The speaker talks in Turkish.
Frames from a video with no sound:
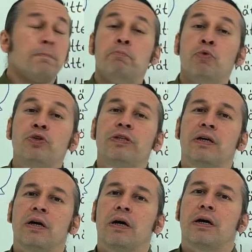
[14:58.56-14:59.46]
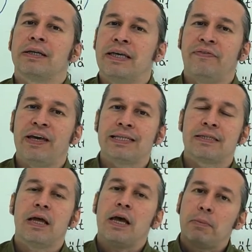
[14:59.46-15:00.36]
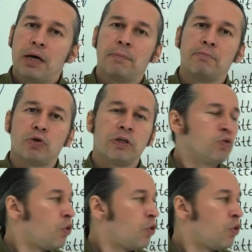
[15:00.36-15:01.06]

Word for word: mutiger gewesen. Bakın burada ne